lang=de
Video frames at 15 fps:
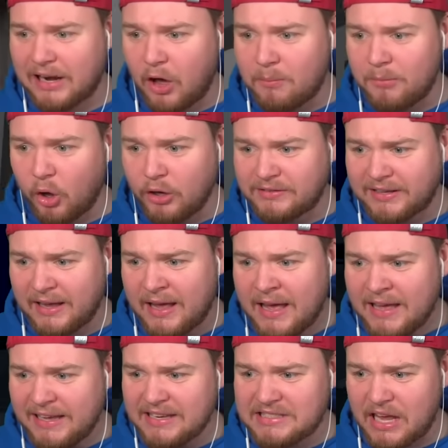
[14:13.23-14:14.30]
glauben, Leute.
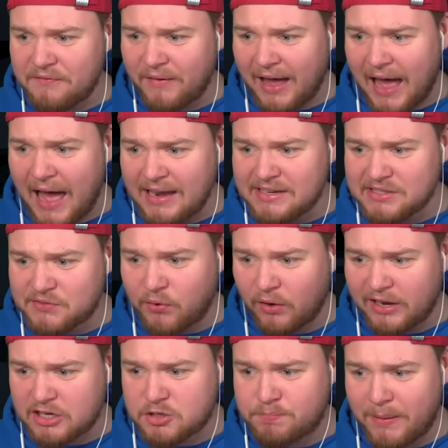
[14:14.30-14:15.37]
Hier ist einfach alles
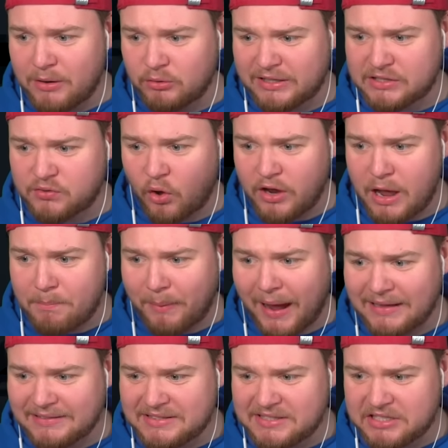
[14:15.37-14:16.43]
voller Spinnen und das Feuer
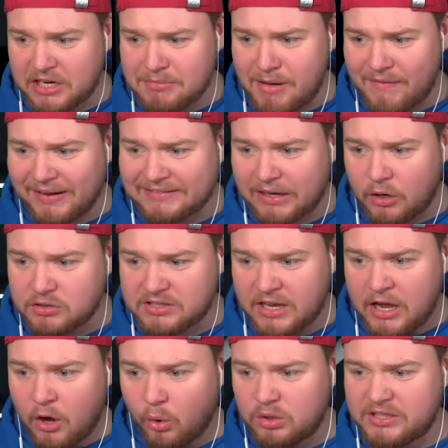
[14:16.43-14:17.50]
breitet sich immer weiter aus.
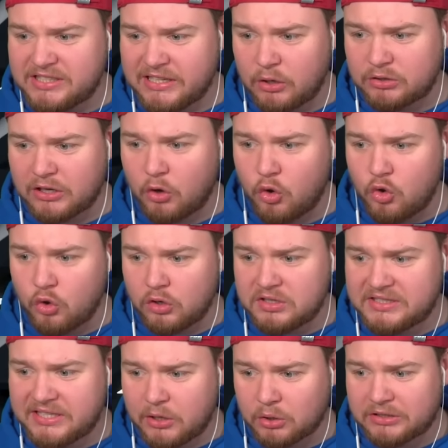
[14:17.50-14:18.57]
Und ich sehe doch da,
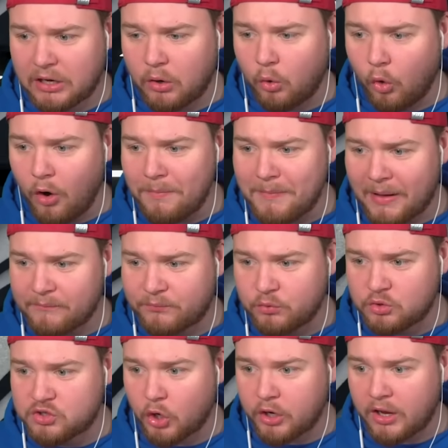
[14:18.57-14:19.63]
ich sehe doch da oben am
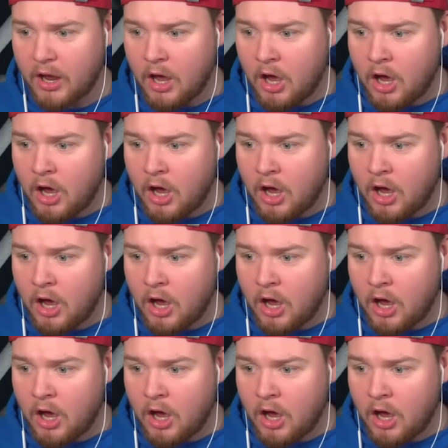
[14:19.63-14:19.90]
Flugzeug.